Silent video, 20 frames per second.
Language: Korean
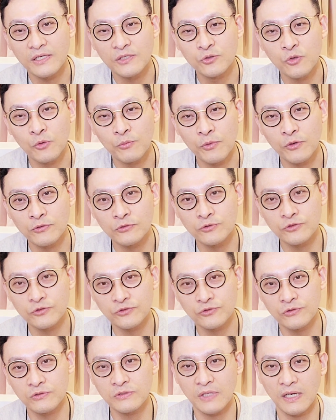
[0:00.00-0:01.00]
족보를
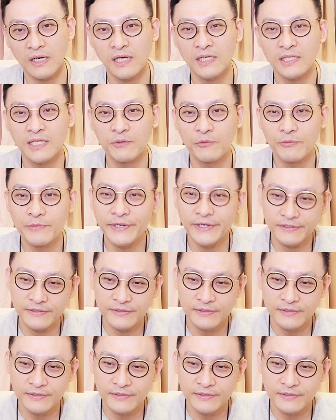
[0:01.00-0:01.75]
쭉 따라가다 보면